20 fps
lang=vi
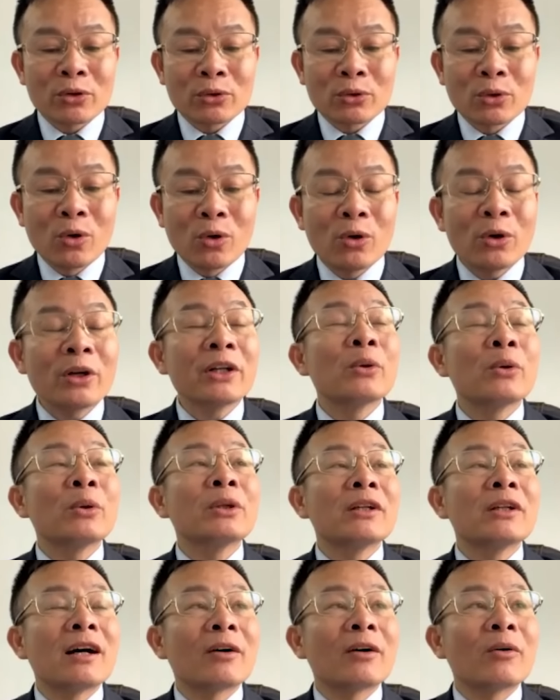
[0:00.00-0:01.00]
số cái đối
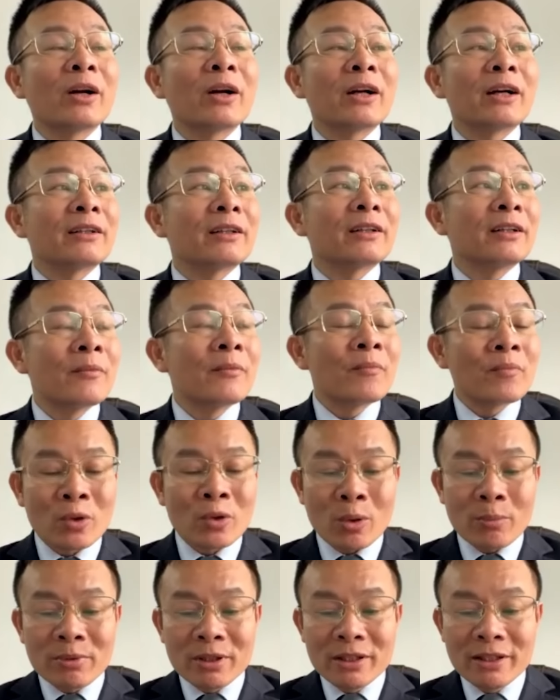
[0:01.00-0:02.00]
tượng gọi là
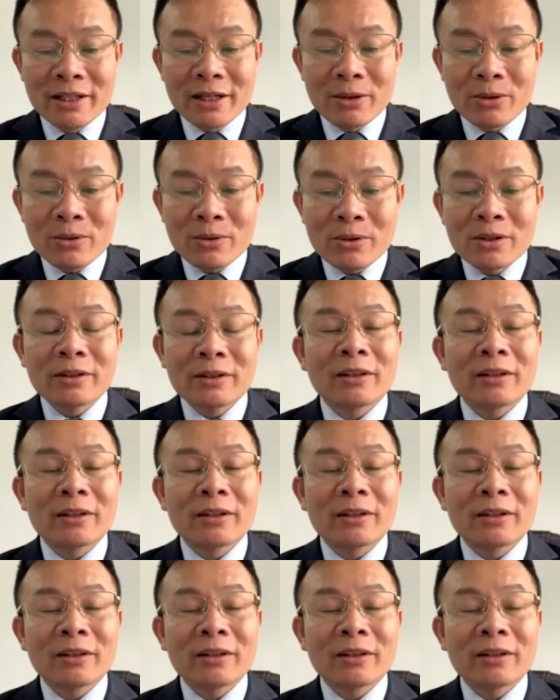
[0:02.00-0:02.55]
nhóm thứ yếu